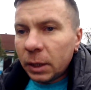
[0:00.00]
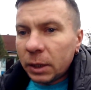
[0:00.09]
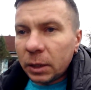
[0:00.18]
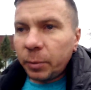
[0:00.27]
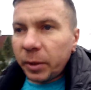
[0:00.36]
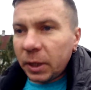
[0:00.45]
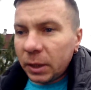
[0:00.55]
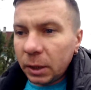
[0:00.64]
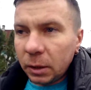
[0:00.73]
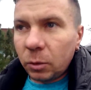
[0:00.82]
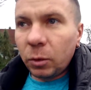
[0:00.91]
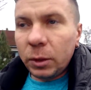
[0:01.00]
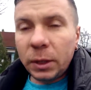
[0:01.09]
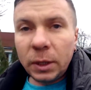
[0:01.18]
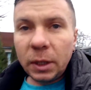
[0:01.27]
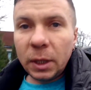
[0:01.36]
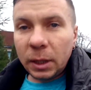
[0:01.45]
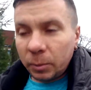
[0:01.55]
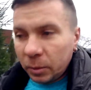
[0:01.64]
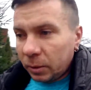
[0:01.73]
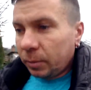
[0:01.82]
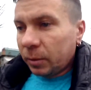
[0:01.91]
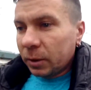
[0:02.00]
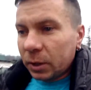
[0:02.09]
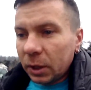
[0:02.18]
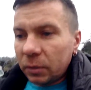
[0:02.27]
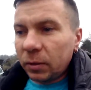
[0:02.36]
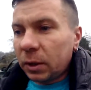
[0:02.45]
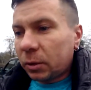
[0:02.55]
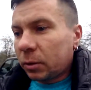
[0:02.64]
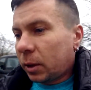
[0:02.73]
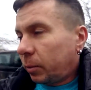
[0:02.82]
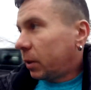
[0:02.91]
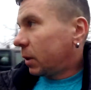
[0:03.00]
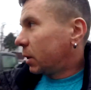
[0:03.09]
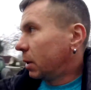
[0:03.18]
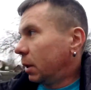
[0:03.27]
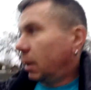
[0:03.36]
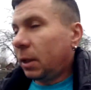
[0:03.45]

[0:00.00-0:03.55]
Сейчас приходили котики, я там им жратвы-то с утра положил.